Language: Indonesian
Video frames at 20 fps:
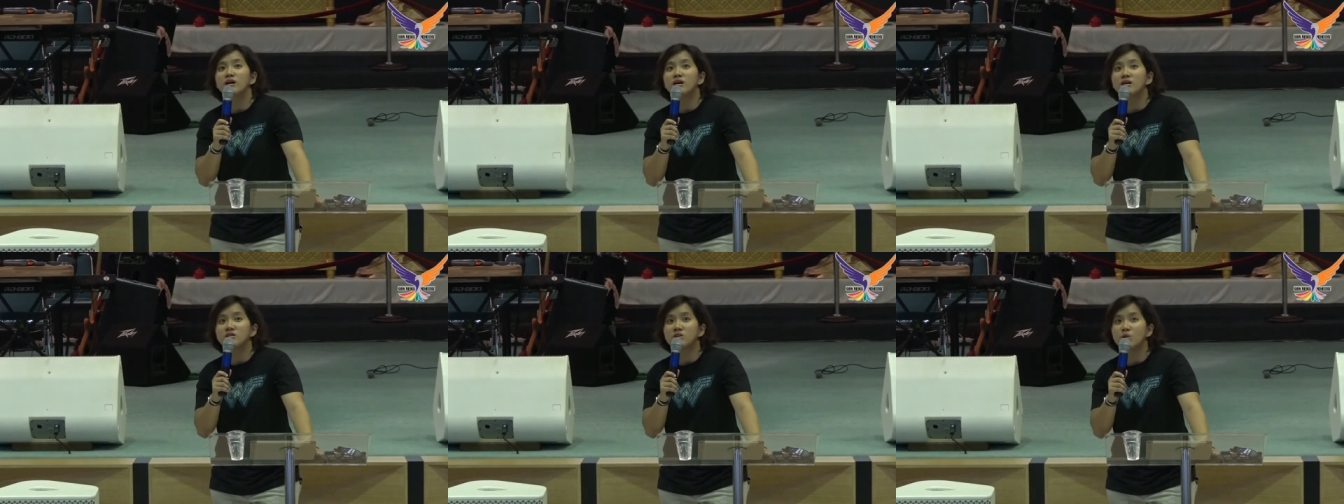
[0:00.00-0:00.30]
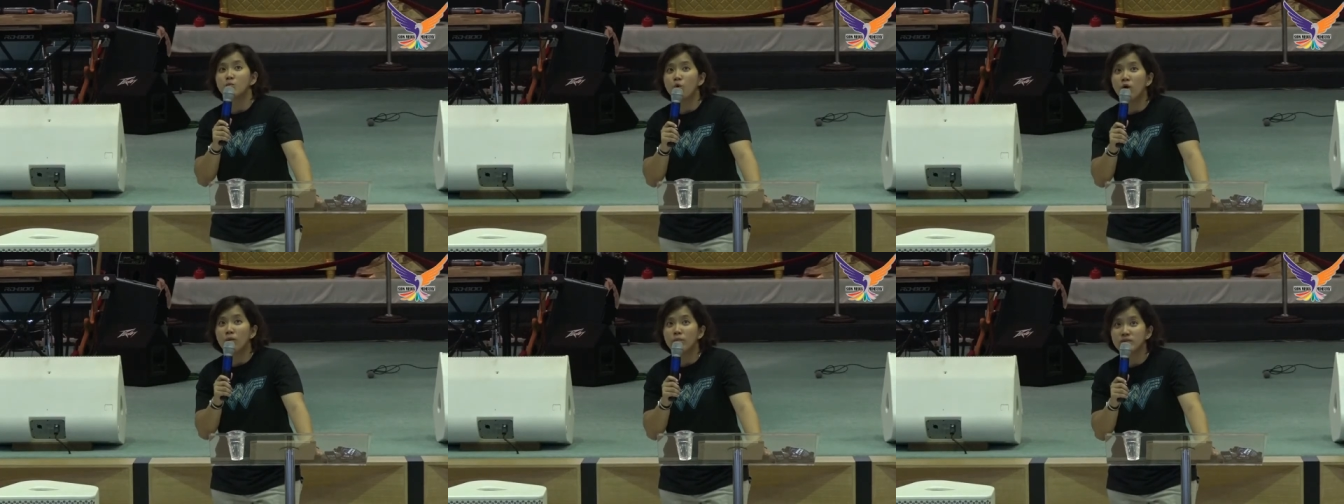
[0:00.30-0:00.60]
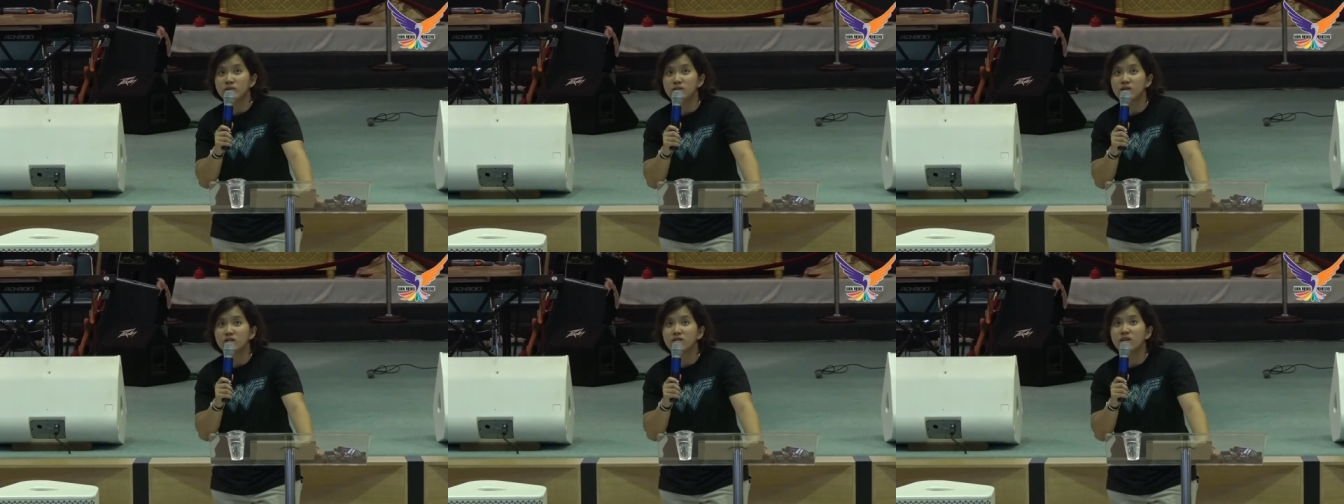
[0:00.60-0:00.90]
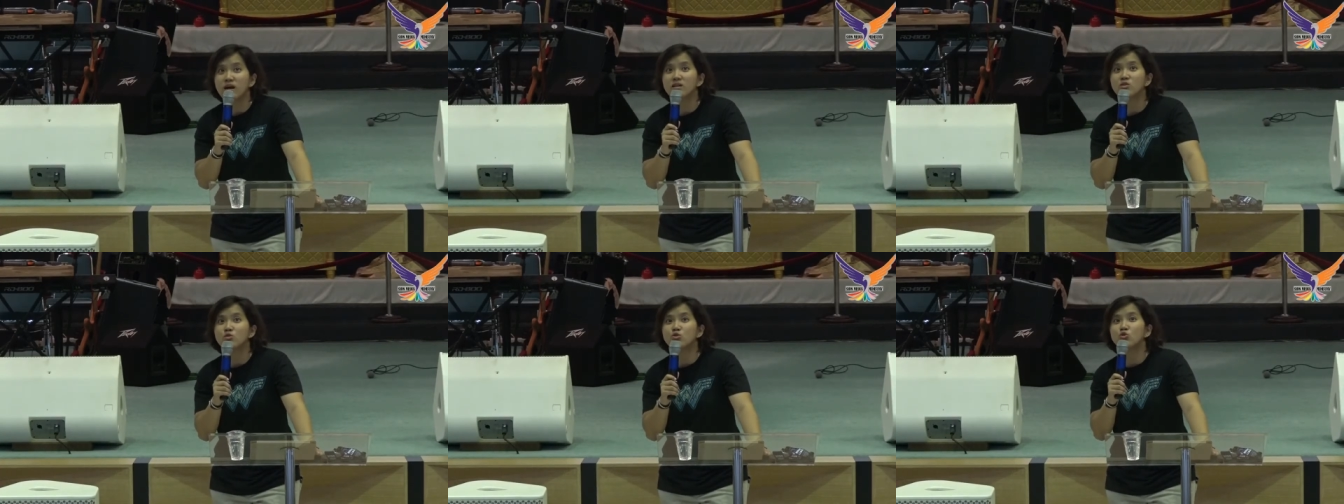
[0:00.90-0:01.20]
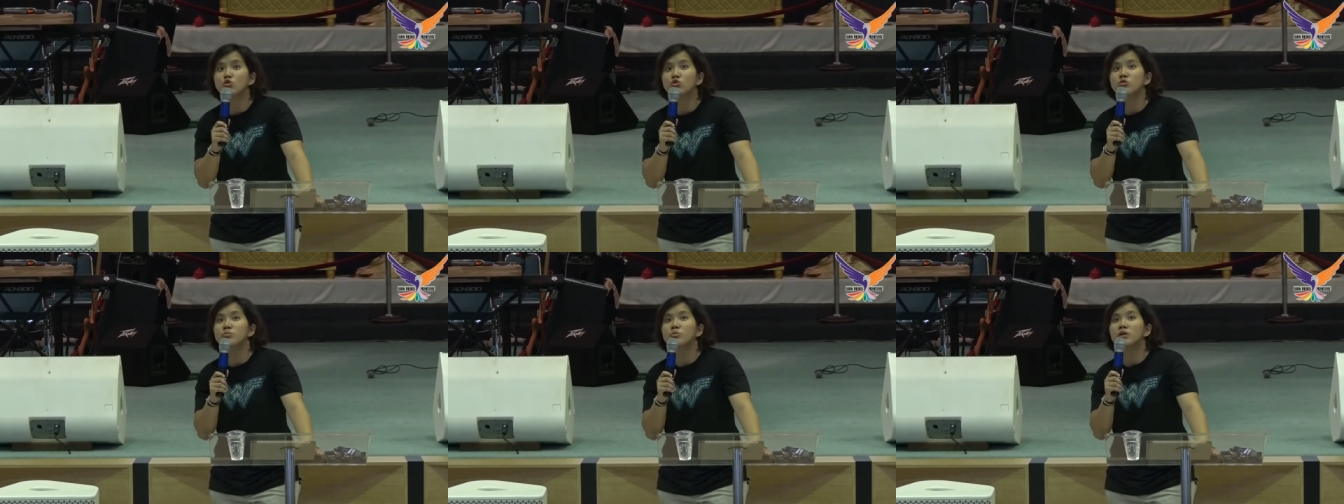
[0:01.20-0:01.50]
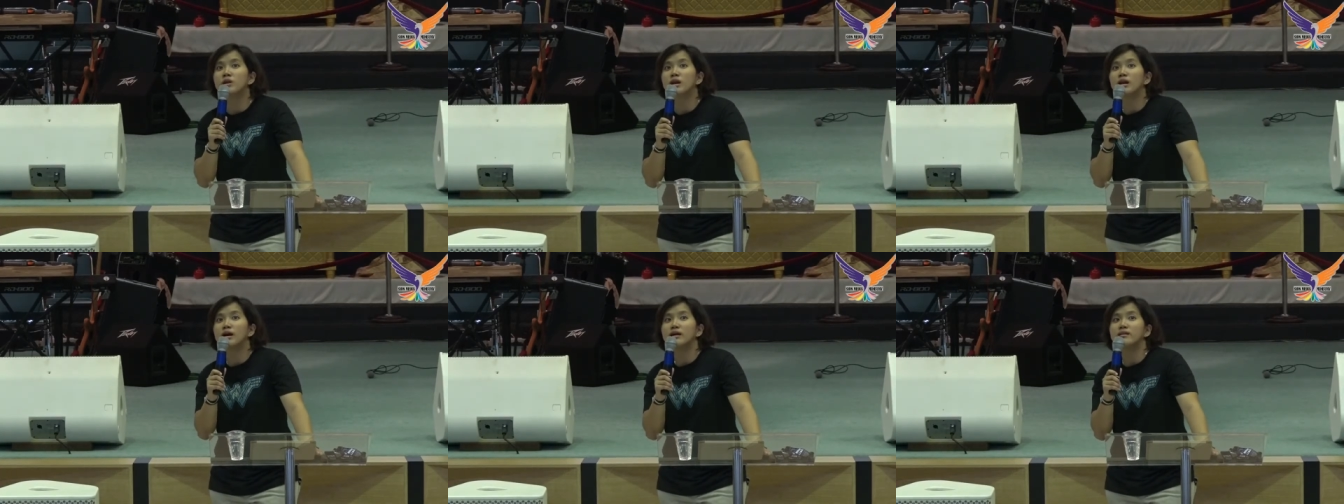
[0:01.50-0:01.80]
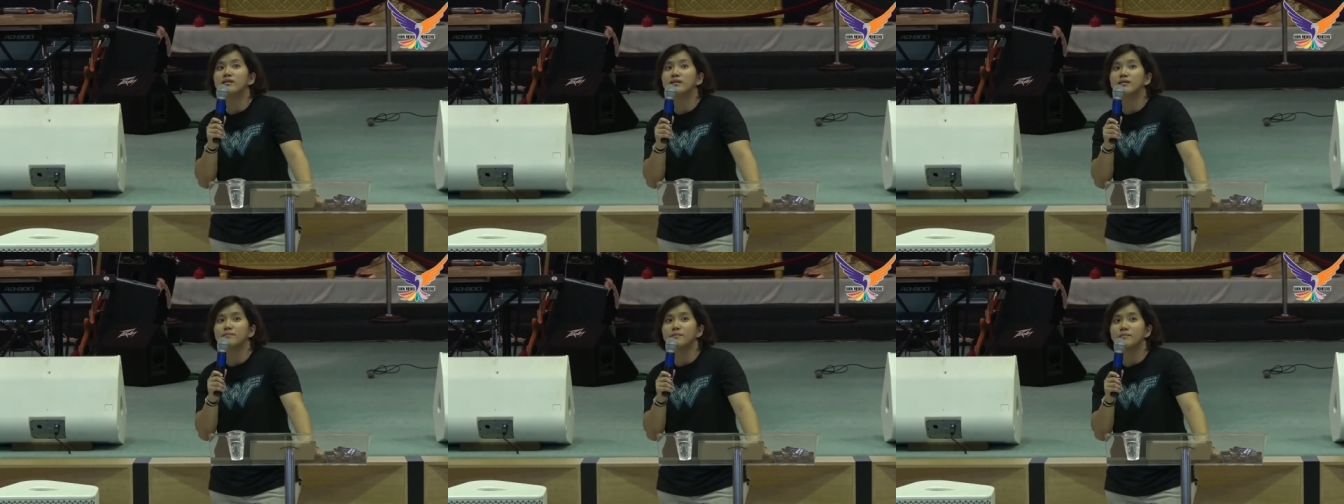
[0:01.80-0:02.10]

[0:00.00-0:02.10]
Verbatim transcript: semua peserta turut berlari,